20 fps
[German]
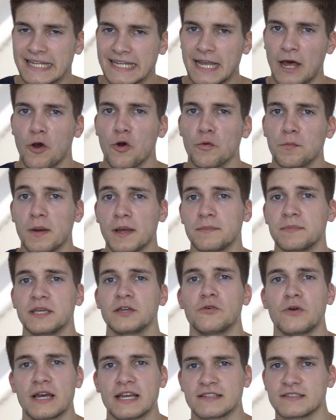dann auch bei
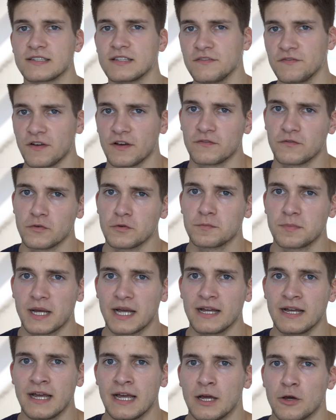BOAC
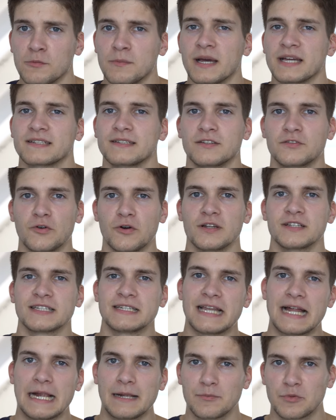verfügbar und machte dort
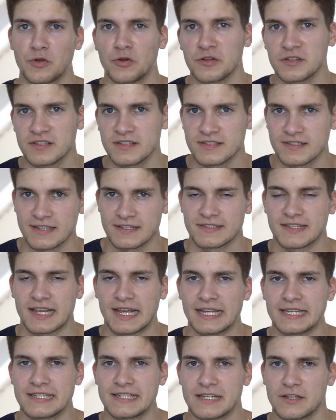innerhalb kürzester
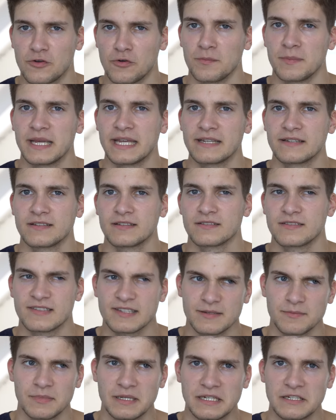Zeit die Komet
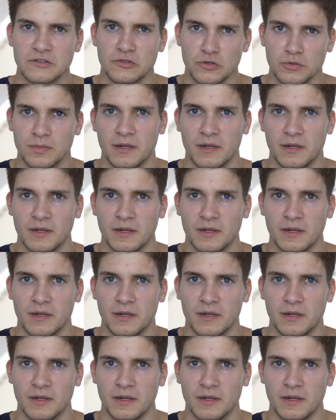ziemlich